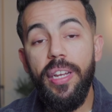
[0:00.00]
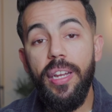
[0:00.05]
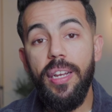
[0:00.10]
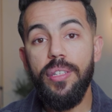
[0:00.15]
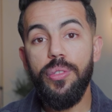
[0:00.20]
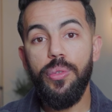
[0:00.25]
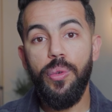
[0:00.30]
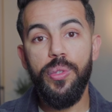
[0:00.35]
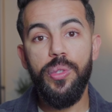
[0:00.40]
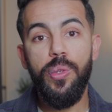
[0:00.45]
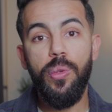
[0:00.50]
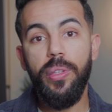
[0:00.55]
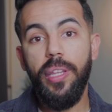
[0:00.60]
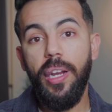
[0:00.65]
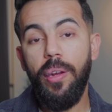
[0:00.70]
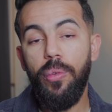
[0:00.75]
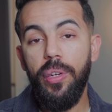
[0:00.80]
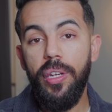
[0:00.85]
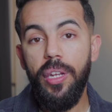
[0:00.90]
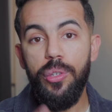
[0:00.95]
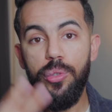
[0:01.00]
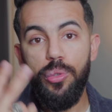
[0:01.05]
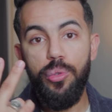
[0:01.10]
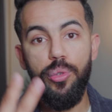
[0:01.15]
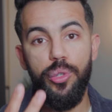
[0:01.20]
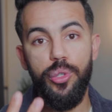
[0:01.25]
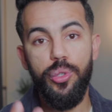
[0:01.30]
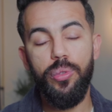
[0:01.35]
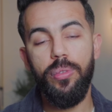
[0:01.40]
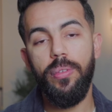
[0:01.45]
اننا نتكونسونطراو على
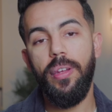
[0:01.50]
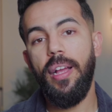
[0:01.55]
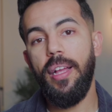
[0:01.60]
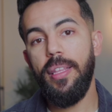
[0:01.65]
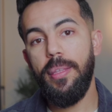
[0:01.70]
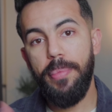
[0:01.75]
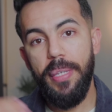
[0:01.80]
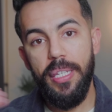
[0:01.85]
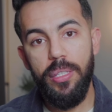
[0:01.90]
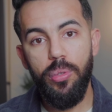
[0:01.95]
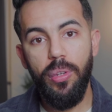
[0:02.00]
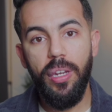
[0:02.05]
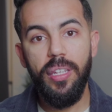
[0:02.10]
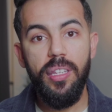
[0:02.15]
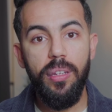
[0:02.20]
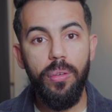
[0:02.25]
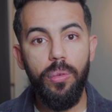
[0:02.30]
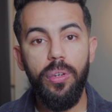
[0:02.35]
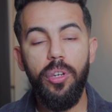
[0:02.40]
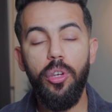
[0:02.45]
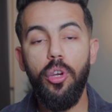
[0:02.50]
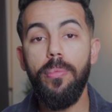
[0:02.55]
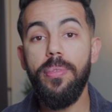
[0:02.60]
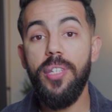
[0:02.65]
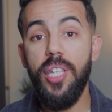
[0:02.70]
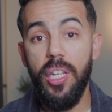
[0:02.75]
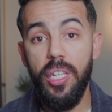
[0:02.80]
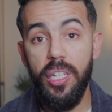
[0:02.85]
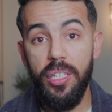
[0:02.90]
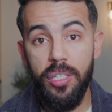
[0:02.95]
جوج غادي بيان سور غادي نقول لكم
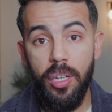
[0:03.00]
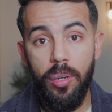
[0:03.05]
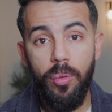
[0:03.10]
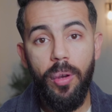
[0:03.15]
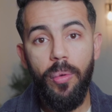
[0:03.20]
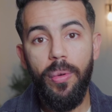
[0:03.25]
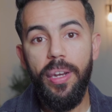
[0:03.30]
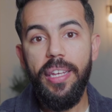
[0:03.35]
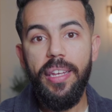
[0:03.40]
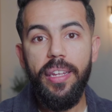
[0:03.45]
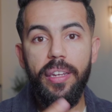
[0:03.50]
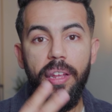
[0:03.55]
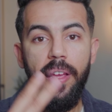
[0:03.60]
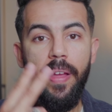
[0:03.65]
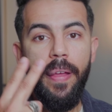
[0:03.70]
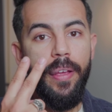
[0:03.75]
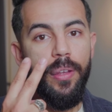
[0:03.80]
حتى حتى هو ولكن